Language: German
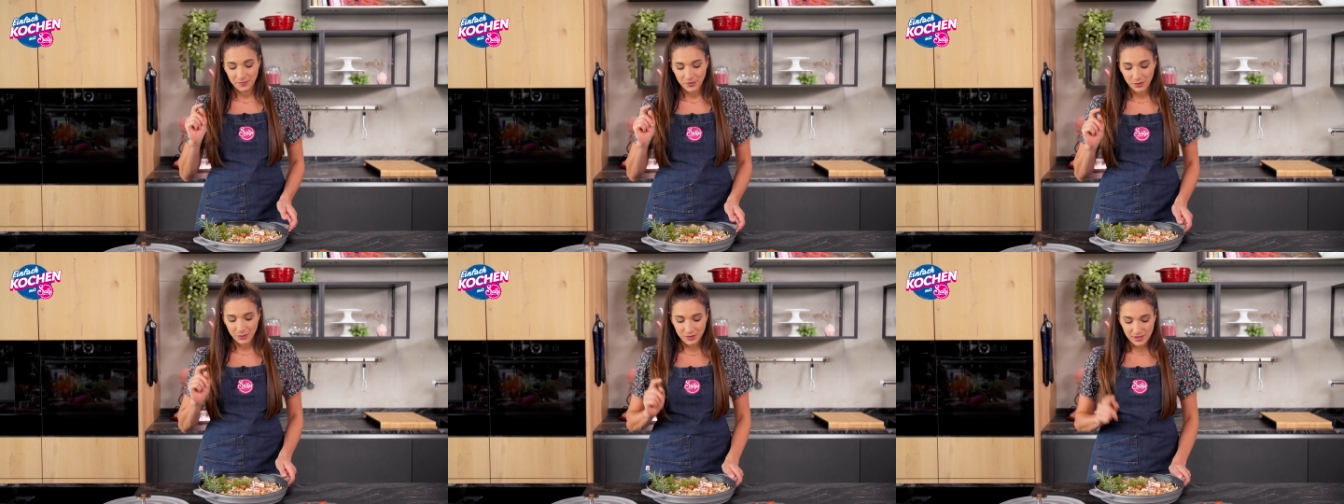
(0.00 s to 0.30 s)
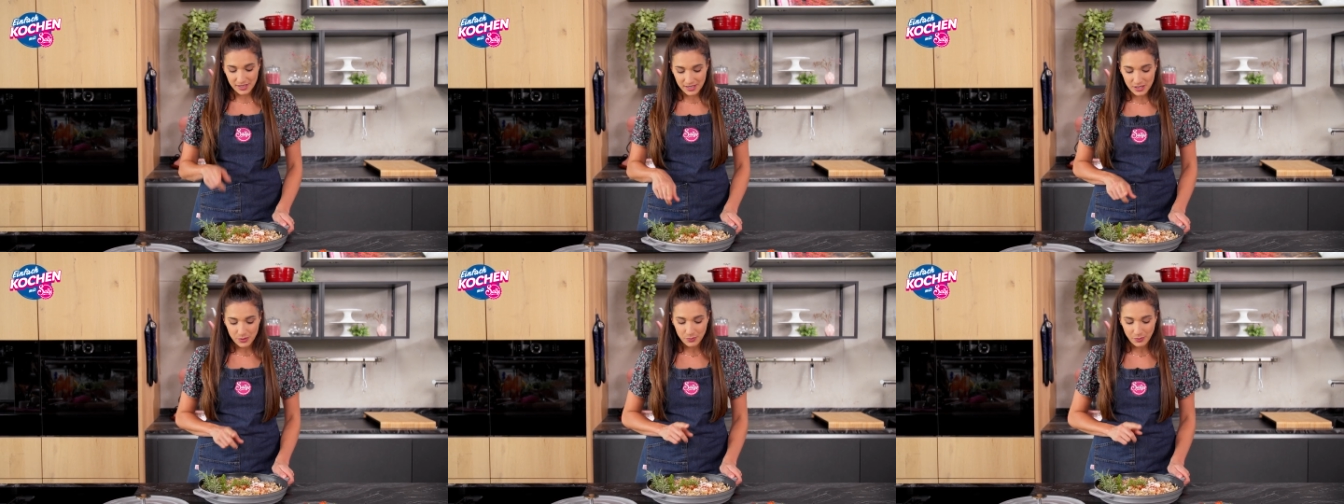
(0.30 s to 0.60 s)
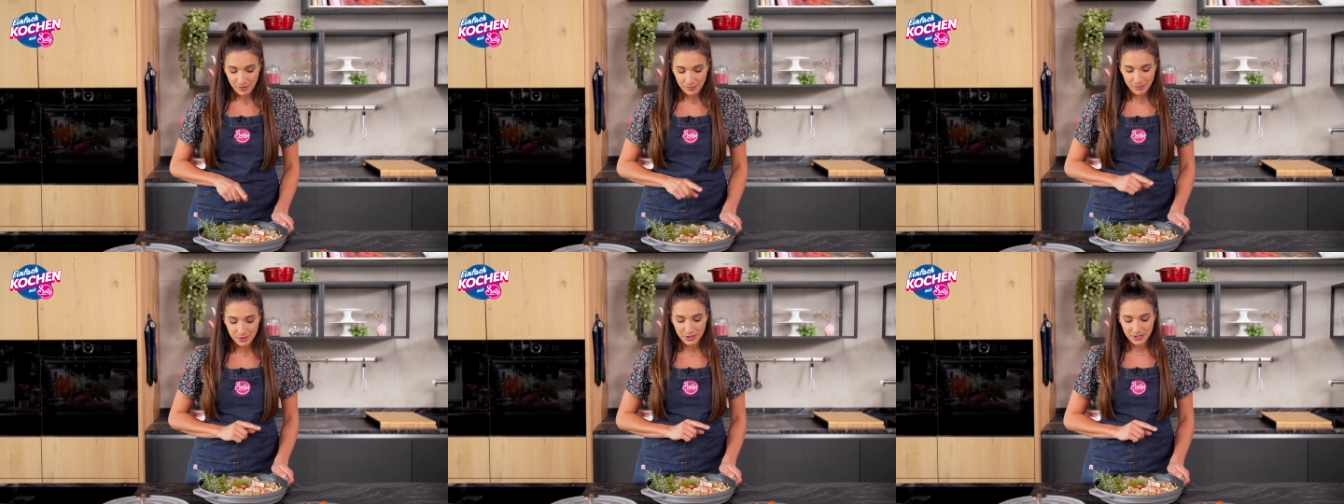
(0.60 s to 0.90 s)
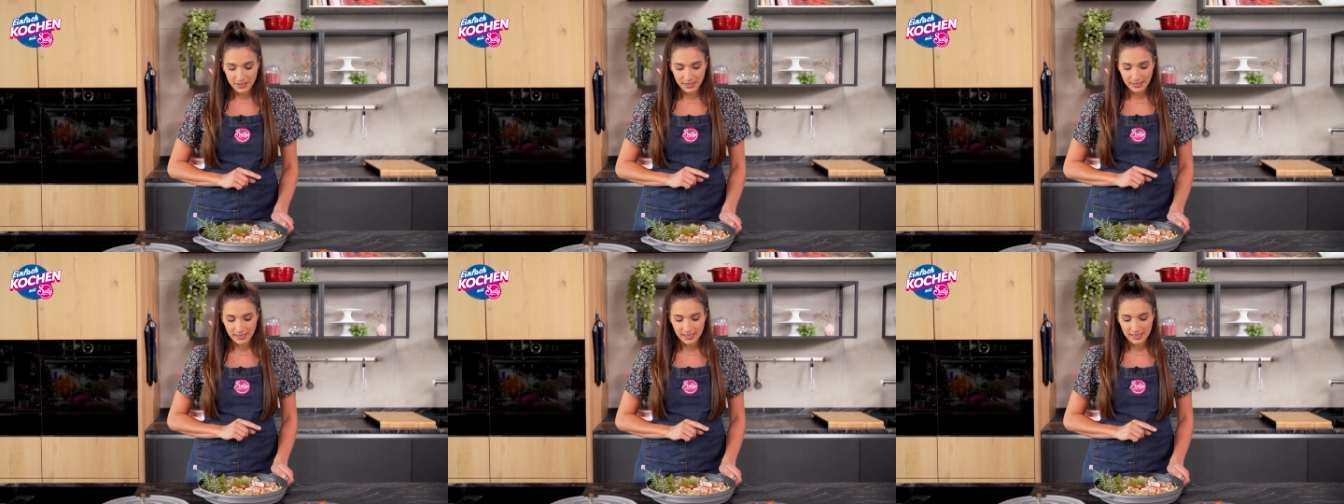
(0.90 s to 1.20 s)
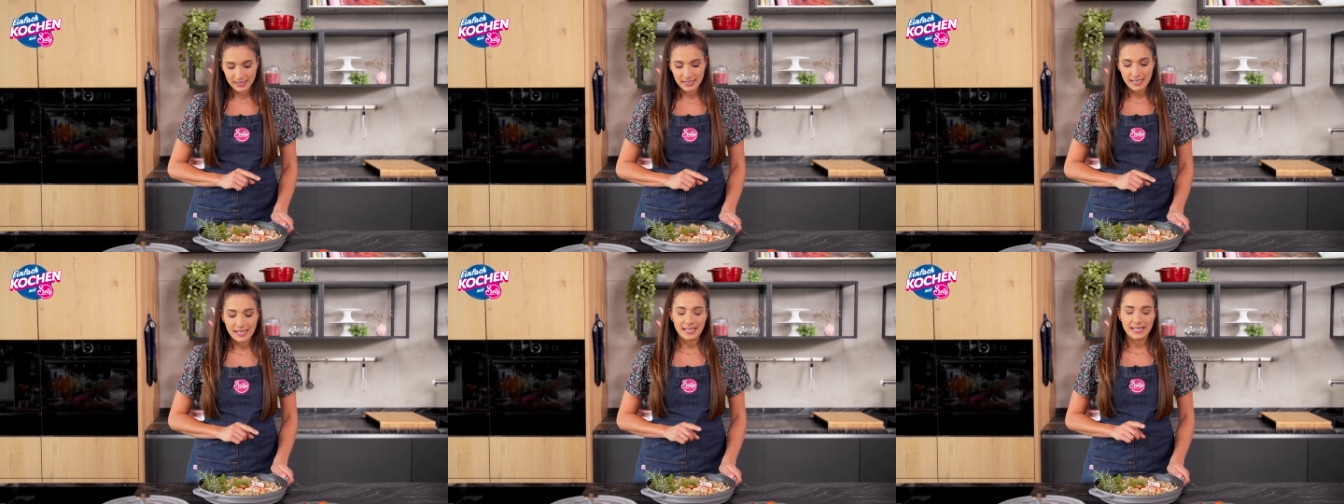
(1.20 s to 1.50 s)
Und dieses
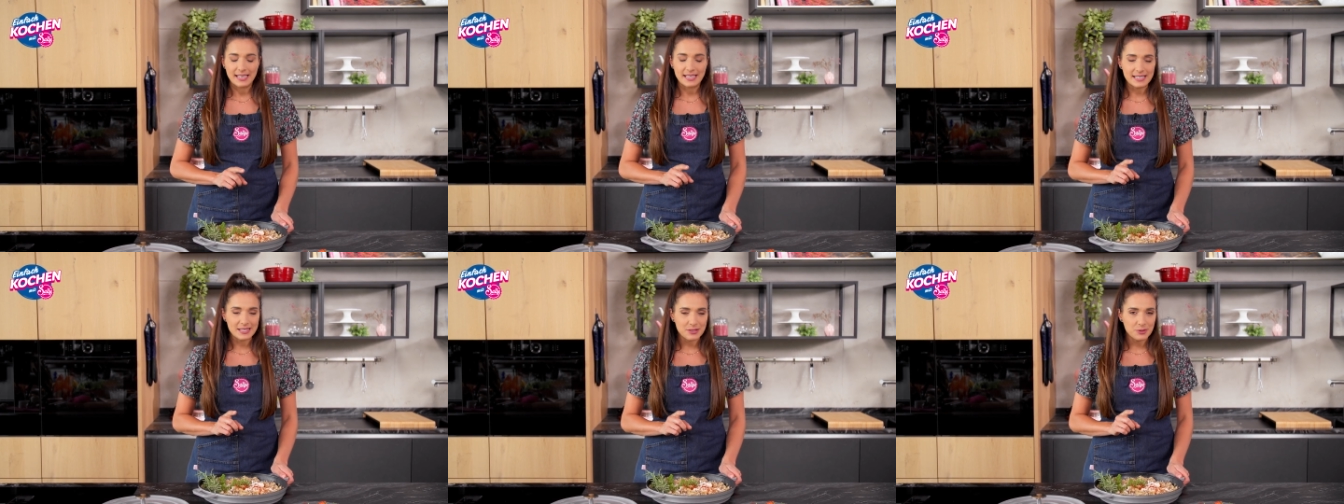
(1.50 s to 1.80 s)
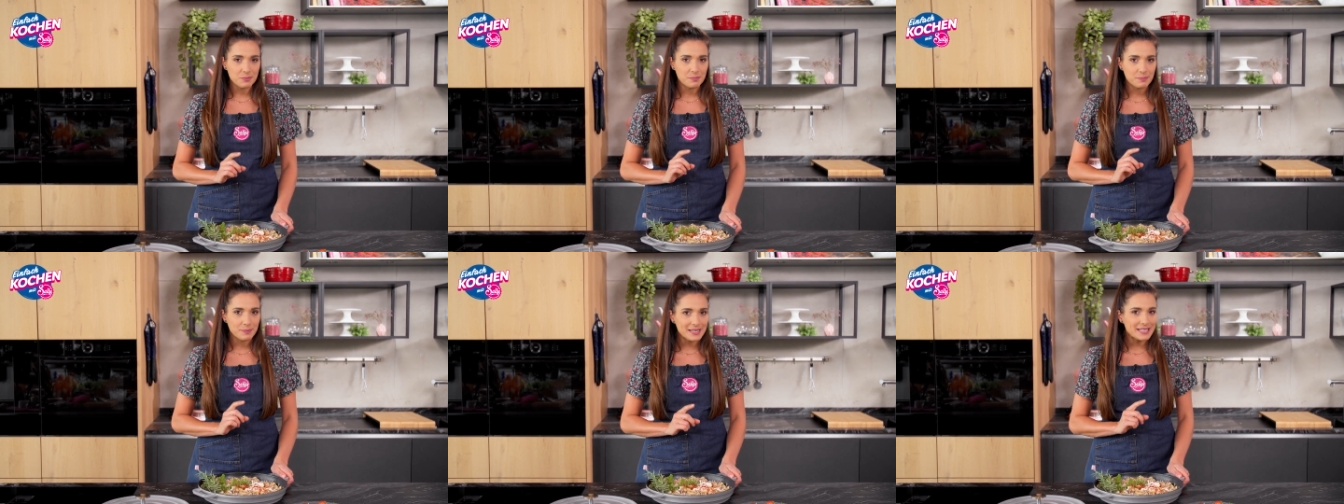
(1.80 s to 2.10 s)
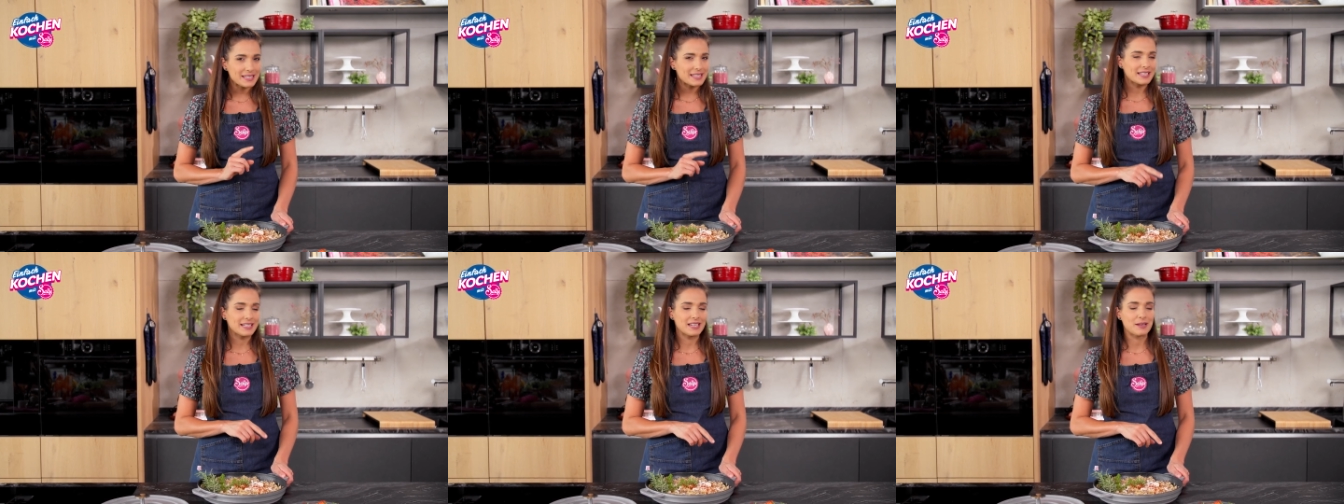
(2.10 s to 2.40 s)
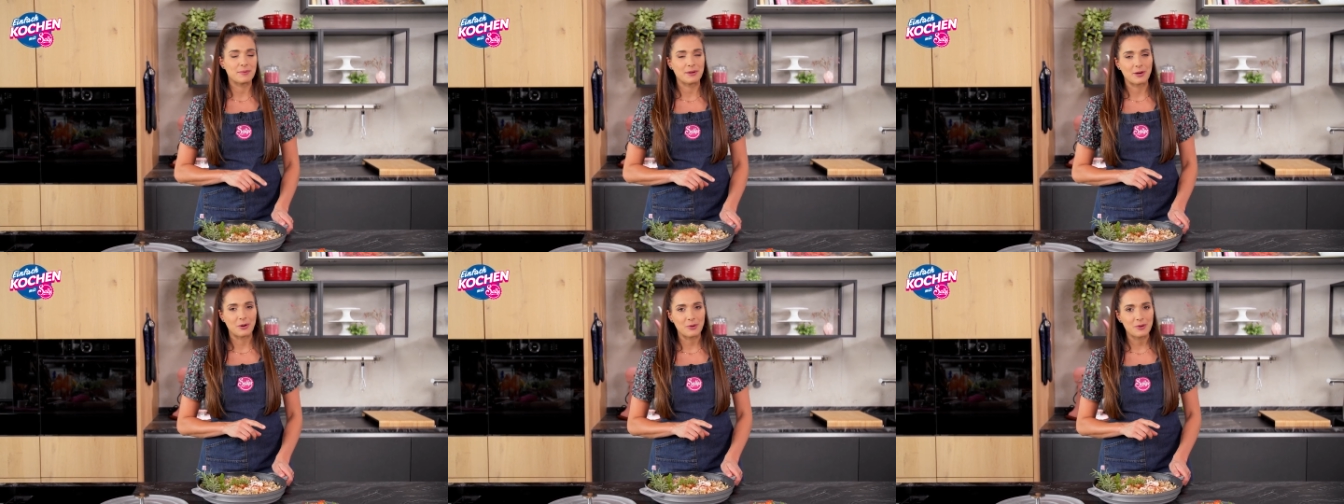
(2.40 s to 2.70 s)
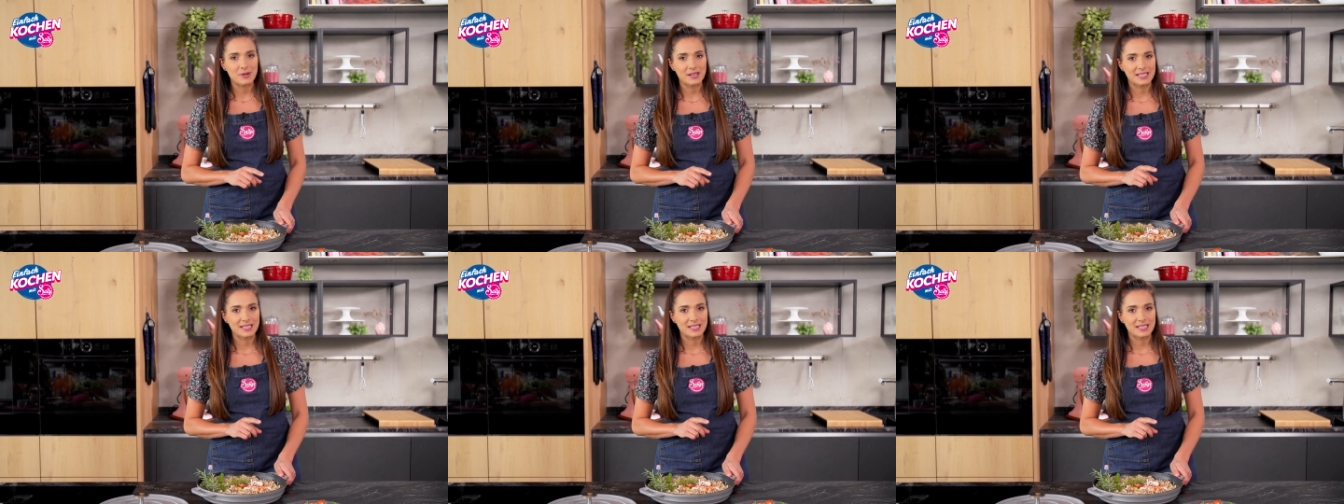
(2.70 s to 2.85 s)
One-Pot-Gericht ist so ein bisschen aber auch